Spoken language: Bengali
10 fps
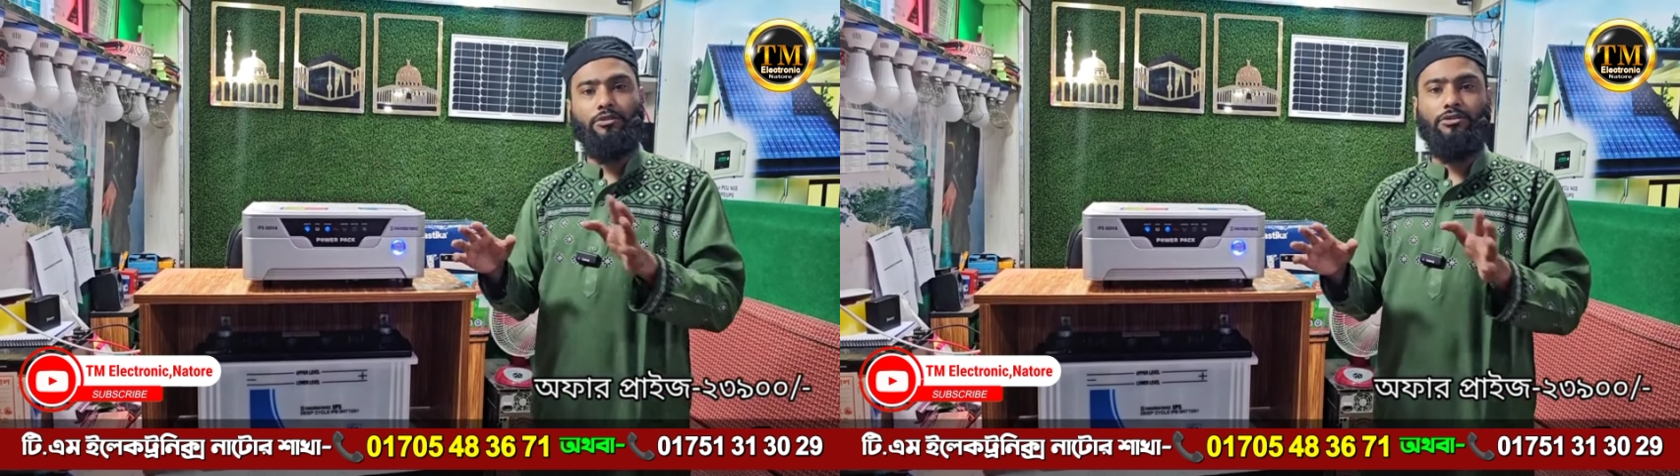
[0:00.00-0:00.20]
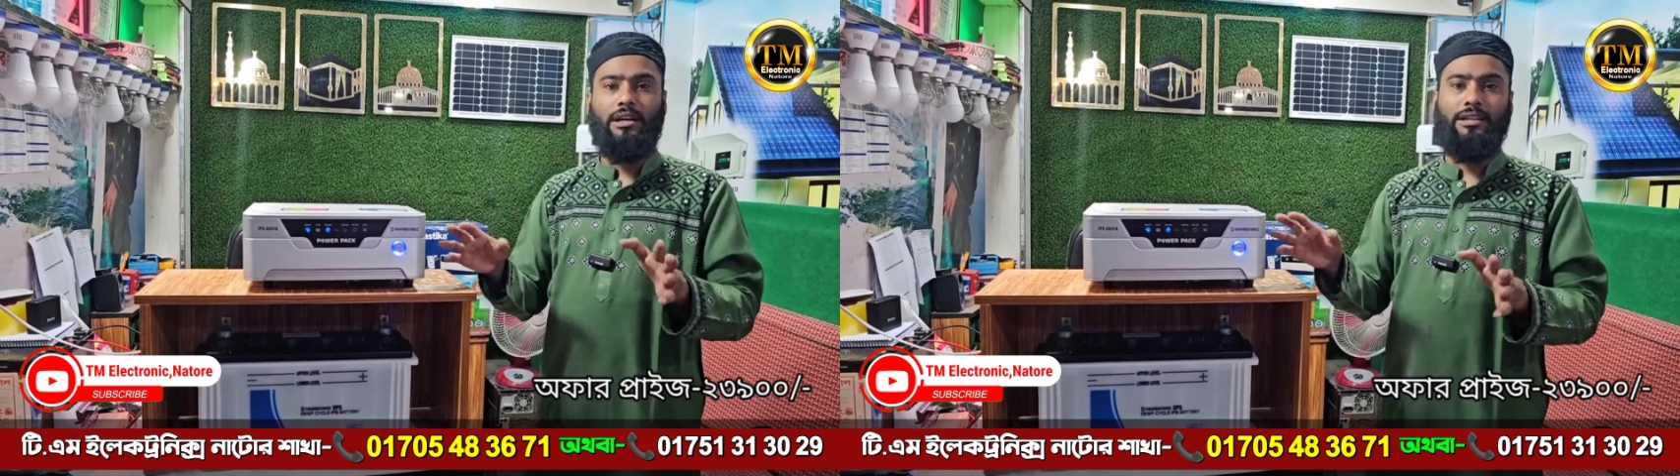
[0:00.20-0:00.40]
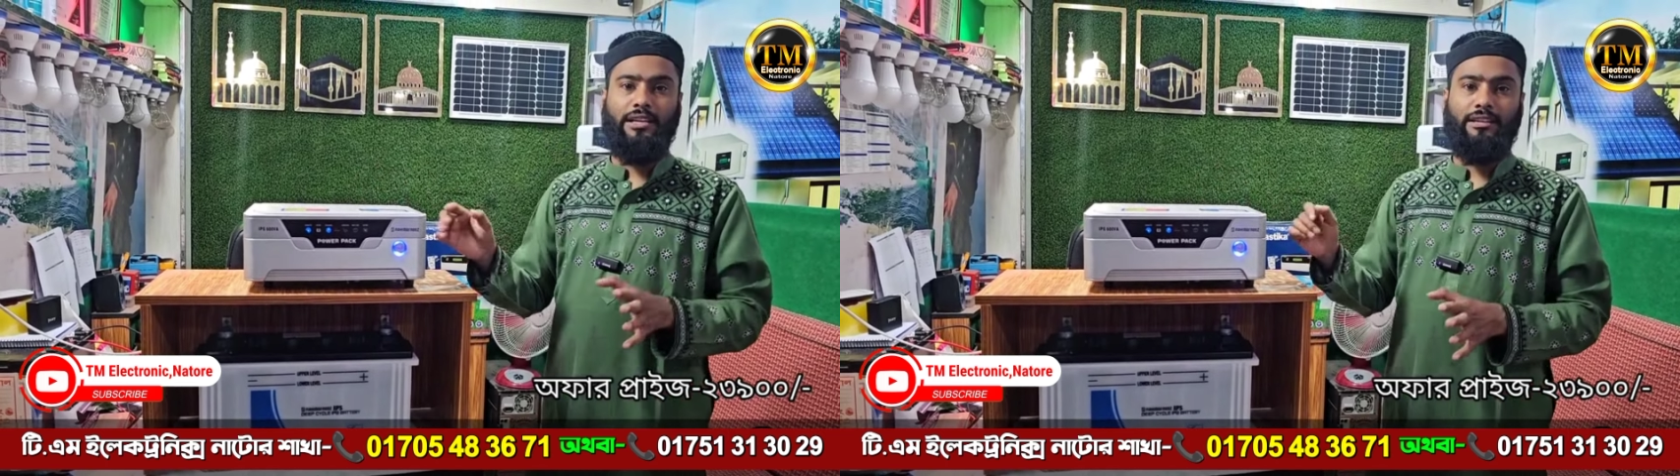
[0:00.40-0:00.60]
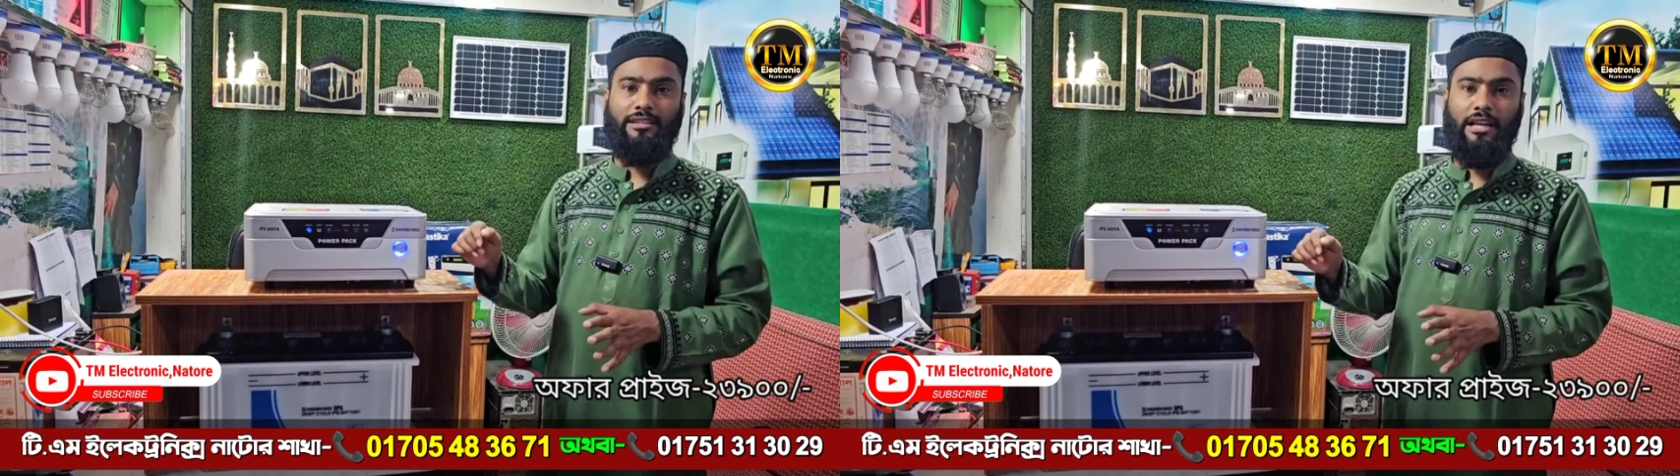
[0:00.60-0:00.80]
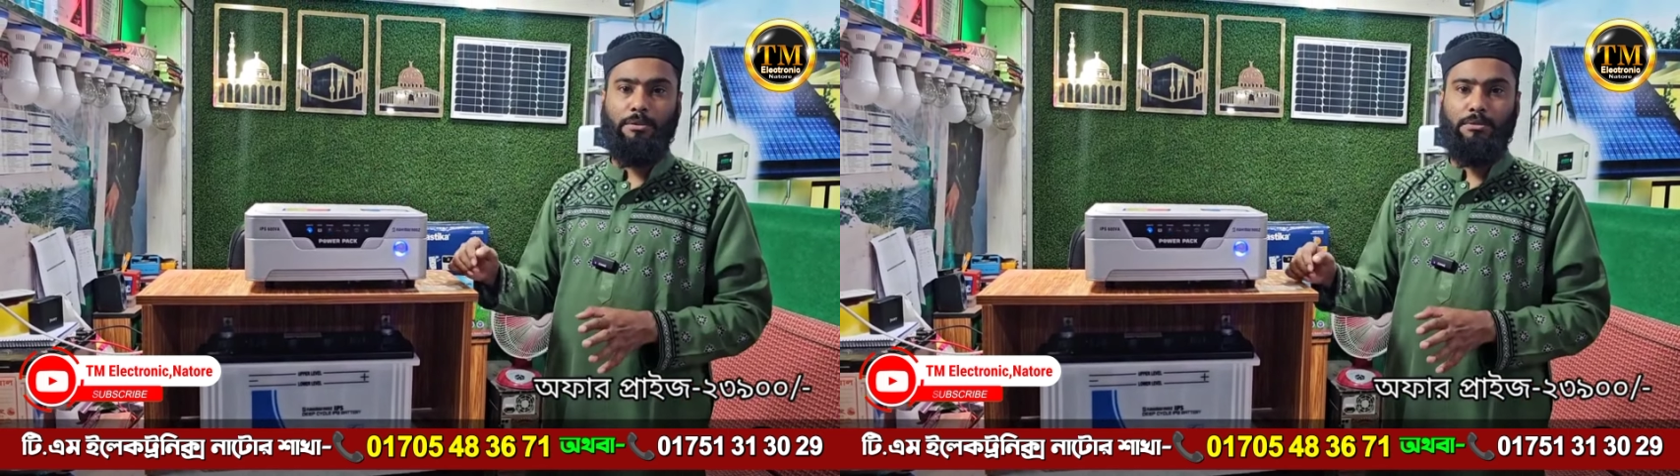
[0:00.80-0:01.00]
যে কোনো জায়গা থেকে
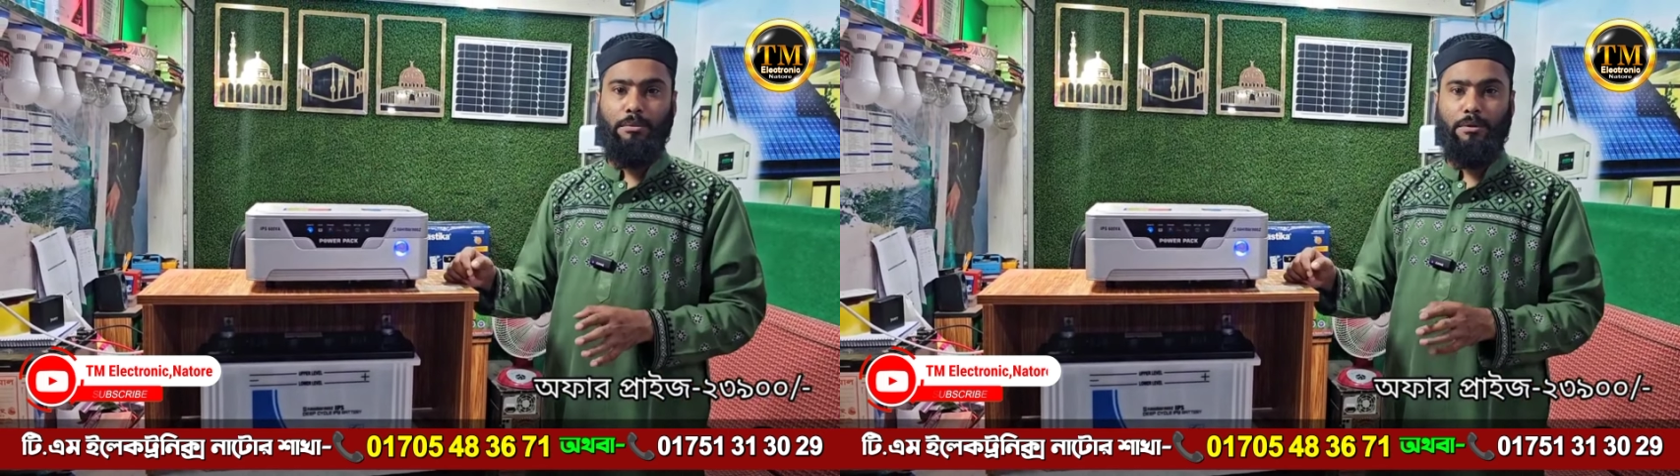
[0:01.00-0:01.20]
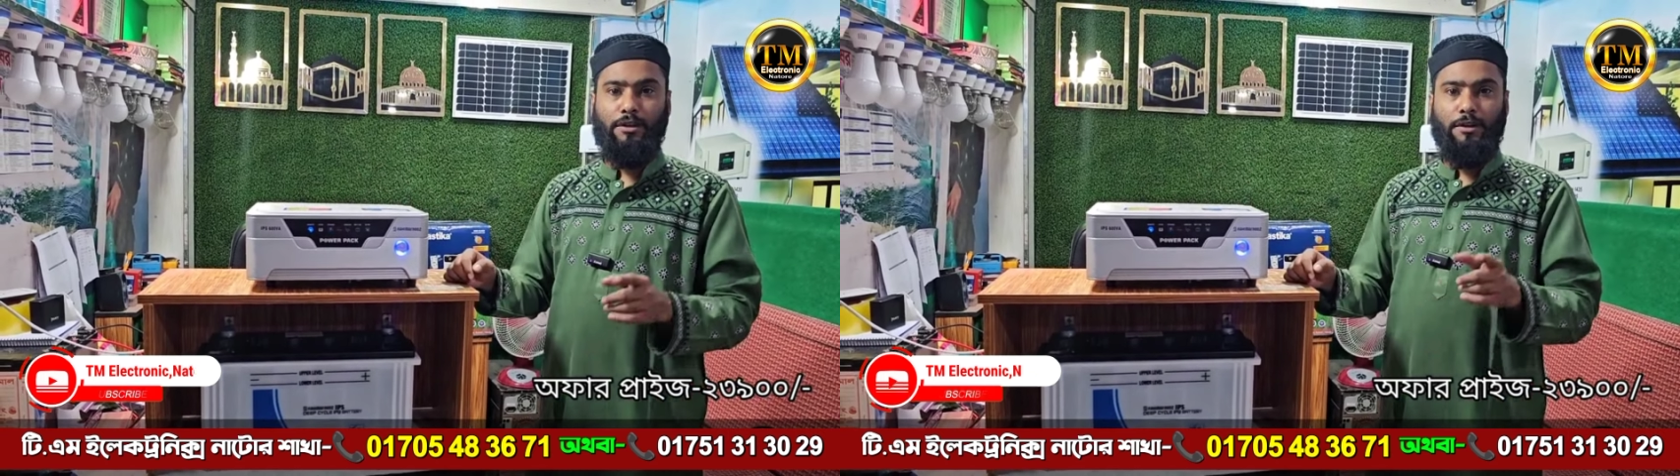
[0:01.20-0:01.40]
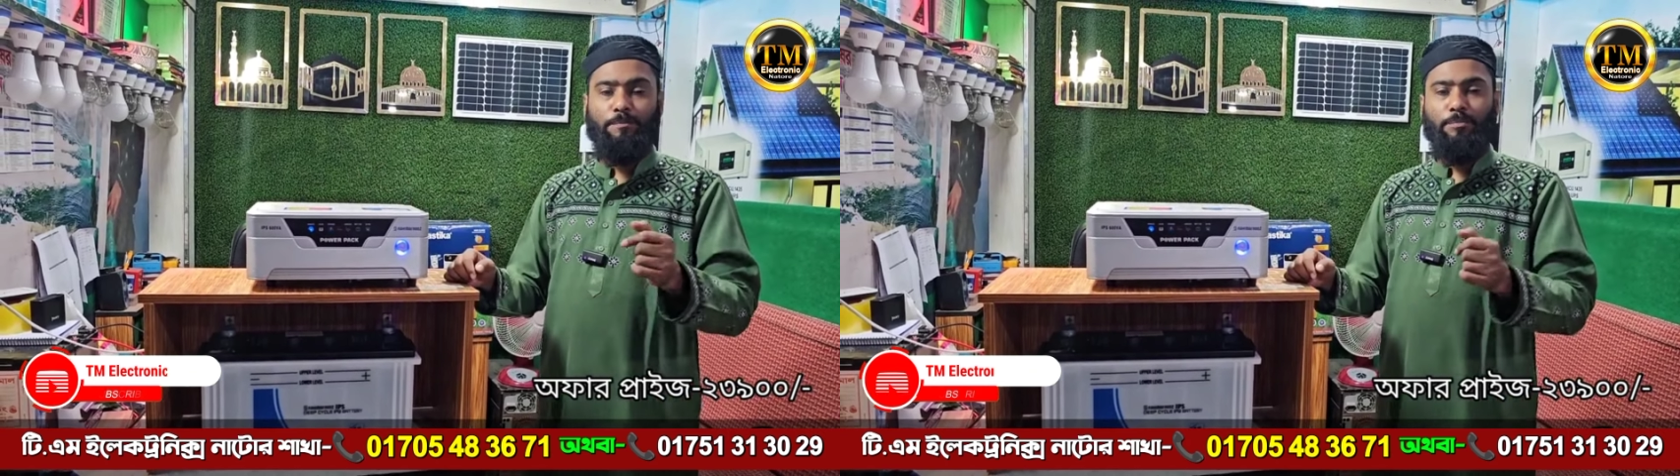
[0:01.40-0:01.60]
সার্ভিস পাবেন